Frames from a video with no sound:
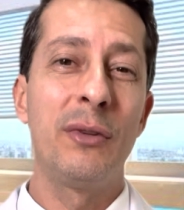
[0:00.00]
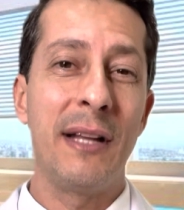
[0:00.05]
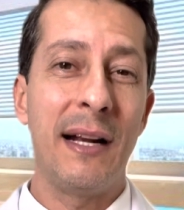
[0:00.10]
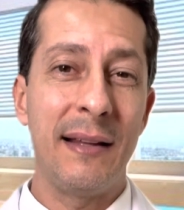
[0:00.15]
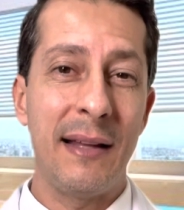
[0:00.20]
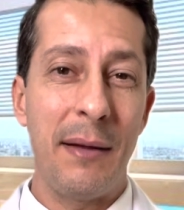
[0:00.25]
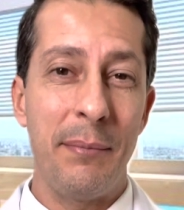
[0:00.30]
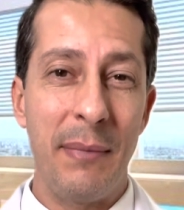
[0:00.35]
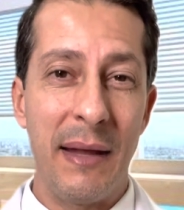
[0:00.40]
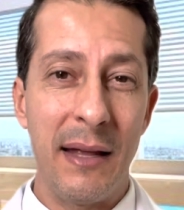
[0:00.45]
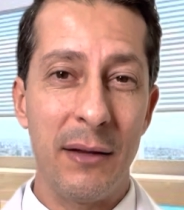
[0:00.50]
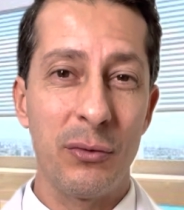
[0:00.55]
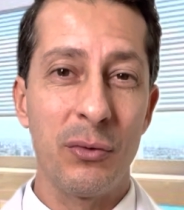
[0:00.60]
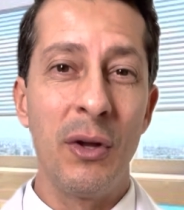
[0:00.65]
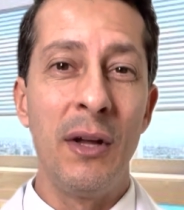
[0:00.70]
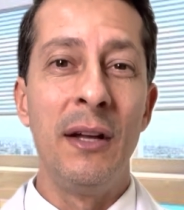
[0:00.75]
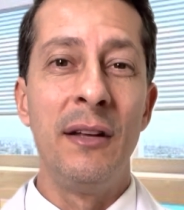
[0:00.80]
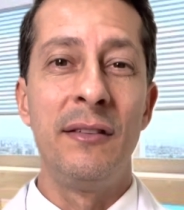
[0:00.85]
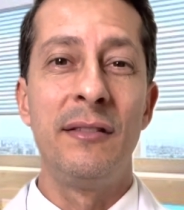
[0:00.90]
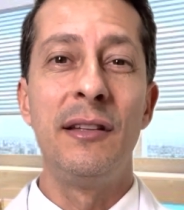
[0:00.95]
tratamento
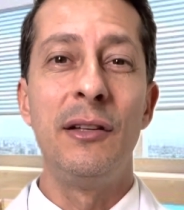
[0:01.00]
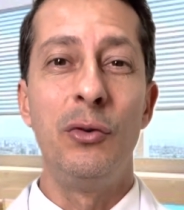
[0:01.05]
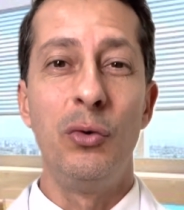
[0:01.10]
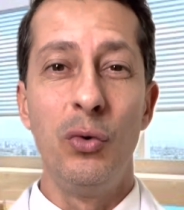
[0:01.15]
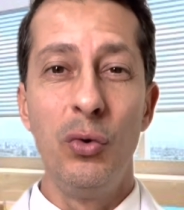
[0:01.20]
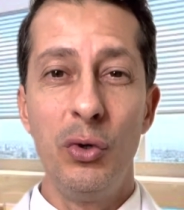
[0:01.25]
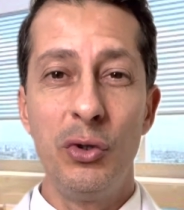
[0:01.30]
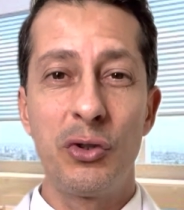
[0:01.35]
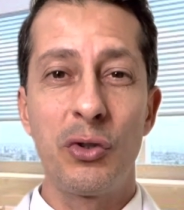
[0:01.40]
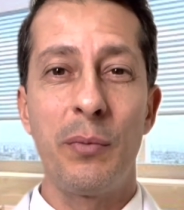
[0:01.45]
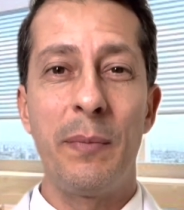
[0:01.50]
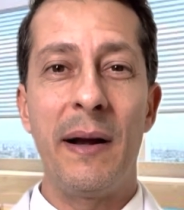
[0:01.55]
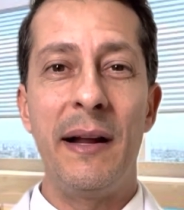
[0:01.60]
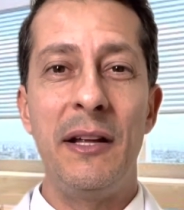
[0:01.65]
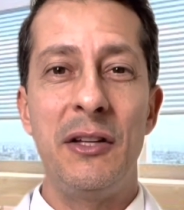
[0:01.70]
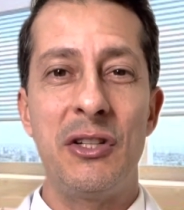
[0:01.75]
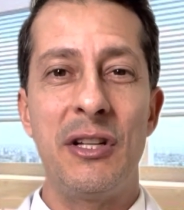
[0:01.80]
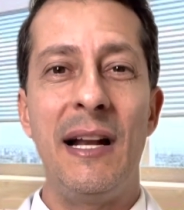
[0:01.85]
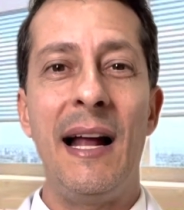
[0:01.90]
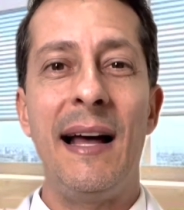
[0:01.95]
cirúrgico para
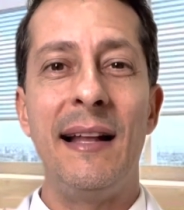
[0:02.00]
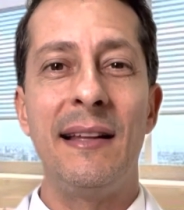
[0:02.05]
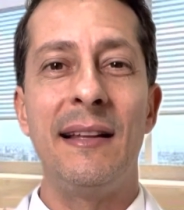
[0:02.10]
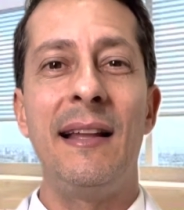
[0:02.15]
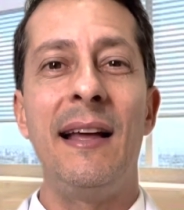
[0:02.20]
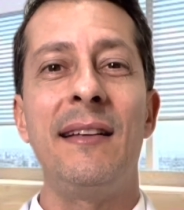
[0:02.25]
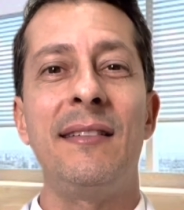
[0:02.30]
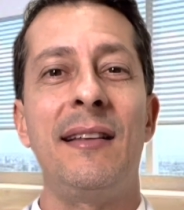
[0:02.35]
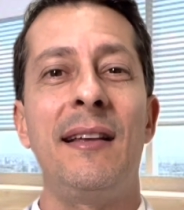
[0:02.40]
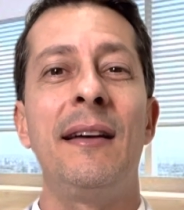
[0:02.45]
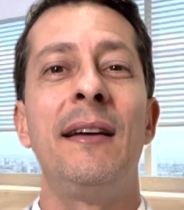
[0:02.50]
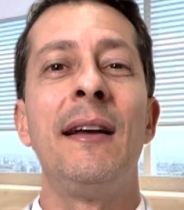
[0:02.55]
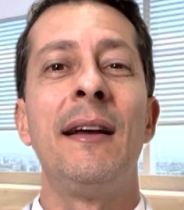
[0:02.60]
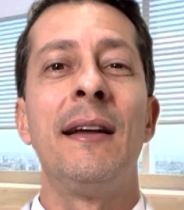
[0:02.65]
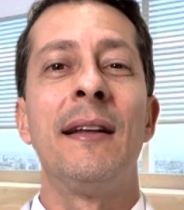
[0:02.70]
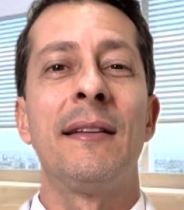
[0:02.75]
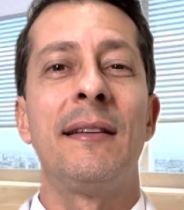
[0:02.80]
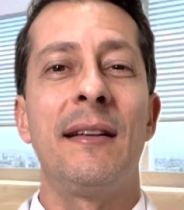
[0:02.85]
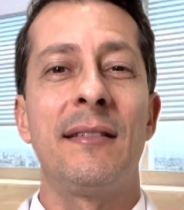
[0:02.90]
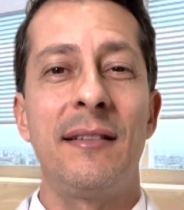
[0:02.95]
retirada dessa,
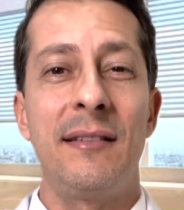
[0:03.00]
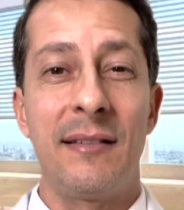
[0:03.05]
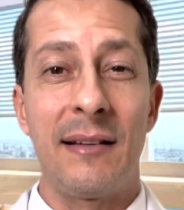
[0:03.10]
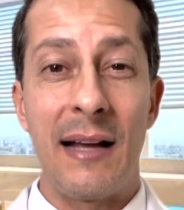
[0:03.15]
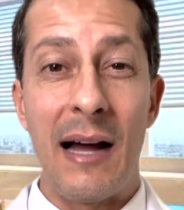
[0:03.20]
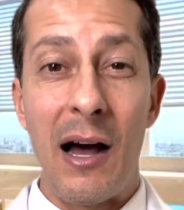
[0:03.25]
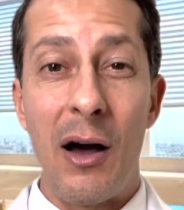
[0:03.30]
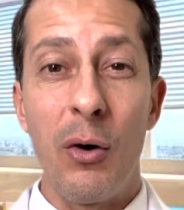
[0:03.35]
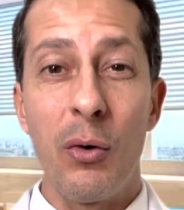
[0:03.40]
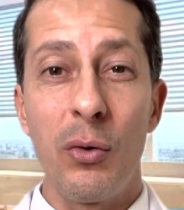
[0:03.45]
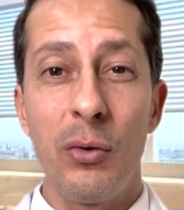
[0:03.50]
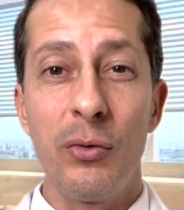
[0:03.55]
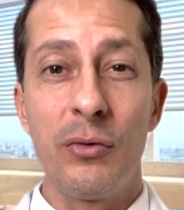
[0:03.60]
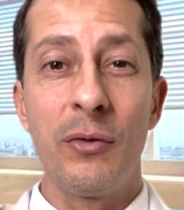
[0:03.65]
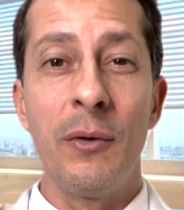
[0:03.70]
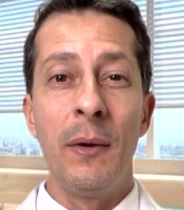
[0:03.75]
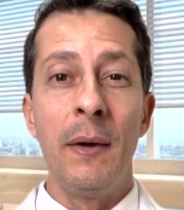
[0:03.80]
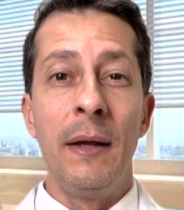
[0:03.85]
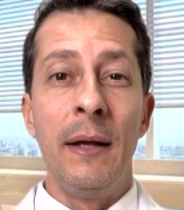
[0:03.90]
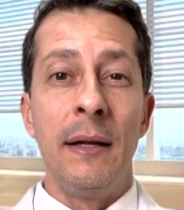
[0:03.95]
desses cálculos.